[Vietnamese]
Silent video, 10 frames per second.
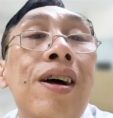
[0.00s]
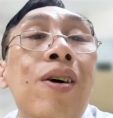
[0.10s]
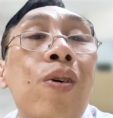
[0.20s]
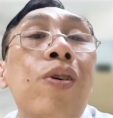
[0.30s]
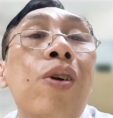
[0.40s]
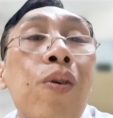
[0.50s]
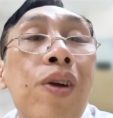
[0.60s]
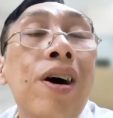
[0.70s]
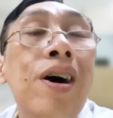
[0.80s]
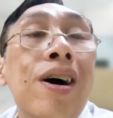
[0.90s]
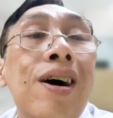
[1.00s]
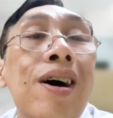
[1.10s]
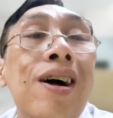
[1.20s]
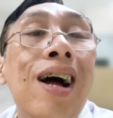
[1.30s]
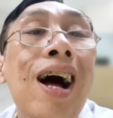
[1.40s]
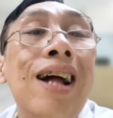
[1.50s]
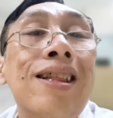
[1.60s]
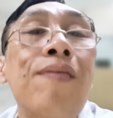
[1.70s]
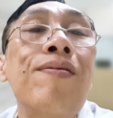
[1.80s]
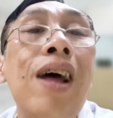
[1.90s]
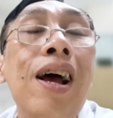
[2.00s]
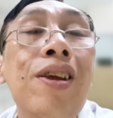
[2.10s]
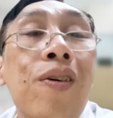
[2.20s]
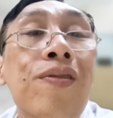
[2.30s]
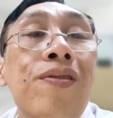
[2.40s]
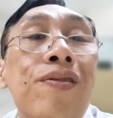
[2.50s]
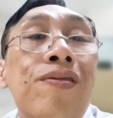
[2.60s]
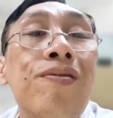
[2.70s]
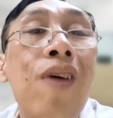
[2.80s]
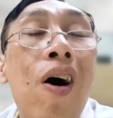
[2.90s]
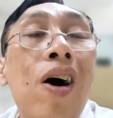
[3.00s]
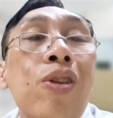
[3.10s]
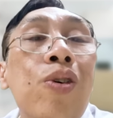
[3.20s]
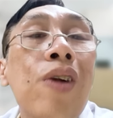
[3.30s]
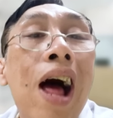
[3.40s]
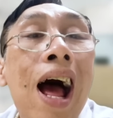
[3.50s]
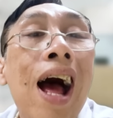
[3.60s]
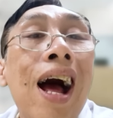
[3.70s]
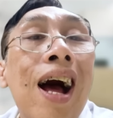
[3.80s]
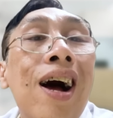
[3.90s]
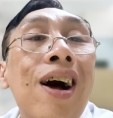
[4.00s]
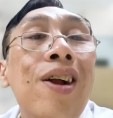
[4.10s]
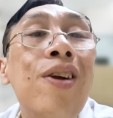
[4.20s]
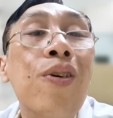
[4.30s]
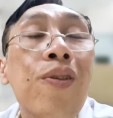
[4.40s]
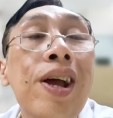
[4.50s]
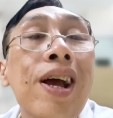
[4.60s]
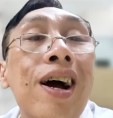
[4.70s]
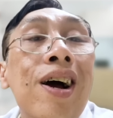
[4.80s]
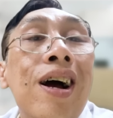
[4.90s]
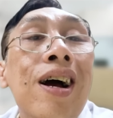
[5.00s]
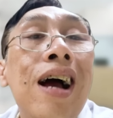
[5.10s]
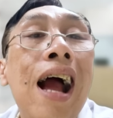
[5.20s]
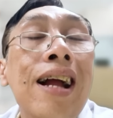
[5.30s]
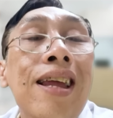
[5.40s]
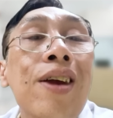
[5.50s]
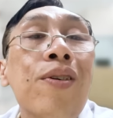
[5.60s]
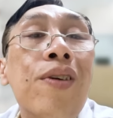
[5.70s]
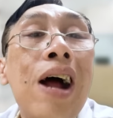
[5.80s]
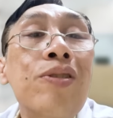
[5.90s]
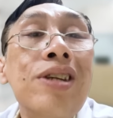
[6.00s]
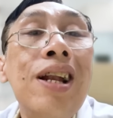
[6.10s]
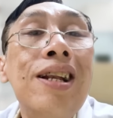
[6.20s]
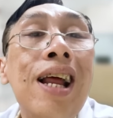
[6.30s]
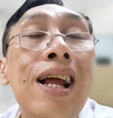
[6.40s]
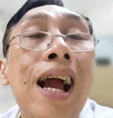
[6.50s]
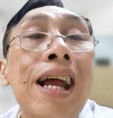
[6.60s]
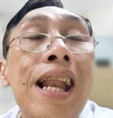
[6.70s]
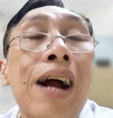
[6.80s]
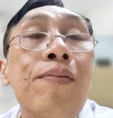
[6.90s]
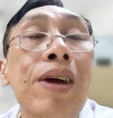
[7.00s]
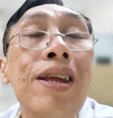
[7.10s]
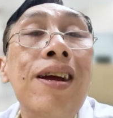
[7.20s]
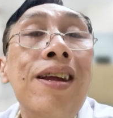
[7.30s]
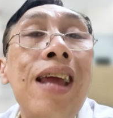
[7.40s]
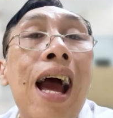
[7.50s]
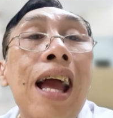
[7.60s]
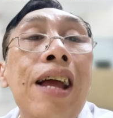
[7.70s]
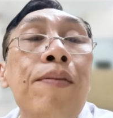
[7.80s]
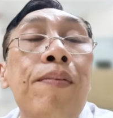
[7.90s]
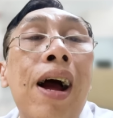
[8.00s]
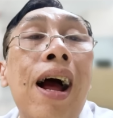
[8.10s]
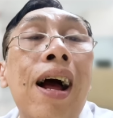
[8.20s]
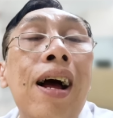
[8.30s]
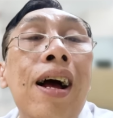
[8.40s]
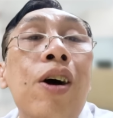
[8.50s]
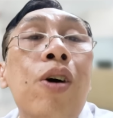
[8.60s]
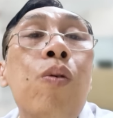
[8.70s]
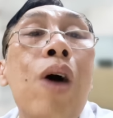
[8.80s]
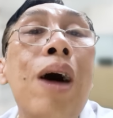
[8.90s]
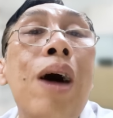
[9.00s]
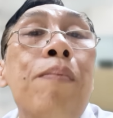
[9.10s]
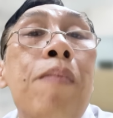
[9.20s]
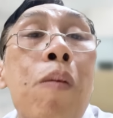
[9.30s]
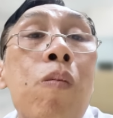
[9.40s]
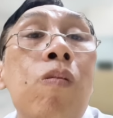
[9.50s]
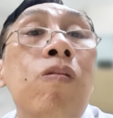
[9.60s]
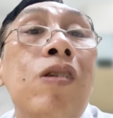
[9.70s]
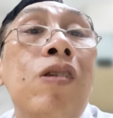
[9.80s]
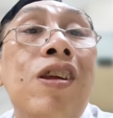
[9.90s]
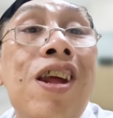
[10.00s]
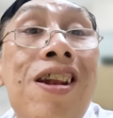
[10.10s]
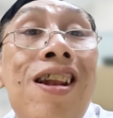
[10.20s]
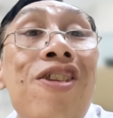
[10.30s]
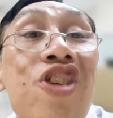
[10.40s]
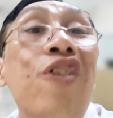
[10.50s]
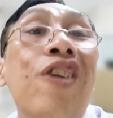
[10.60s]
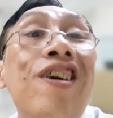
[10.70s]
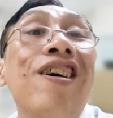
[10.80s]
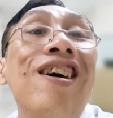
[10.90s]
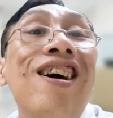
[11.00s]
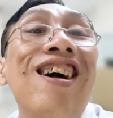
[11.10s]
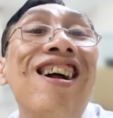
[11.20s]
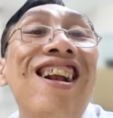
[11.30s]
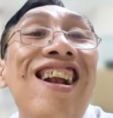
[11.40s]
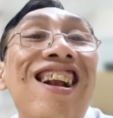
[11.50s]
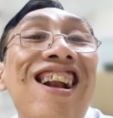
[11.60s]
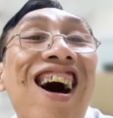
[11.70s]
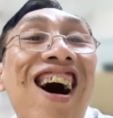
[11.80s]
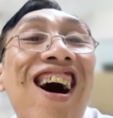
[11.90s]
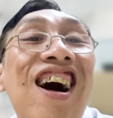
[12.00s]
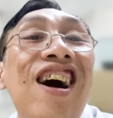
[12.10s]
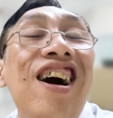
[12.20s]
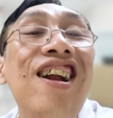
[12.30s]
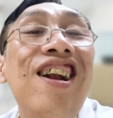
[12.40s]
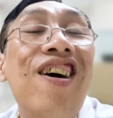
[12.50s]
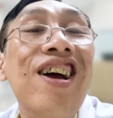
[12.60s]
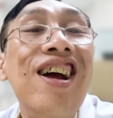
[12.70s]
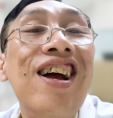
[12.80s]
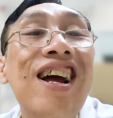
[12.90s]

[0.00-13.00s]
uống đủ nước à, tập thể dục bỏ thuốc lá rượu bia ăn nhiều rau xanh trái cây đặc biệt những trái mà quả mọng chín nhiều nước yeah. Ừ, dạ. rồi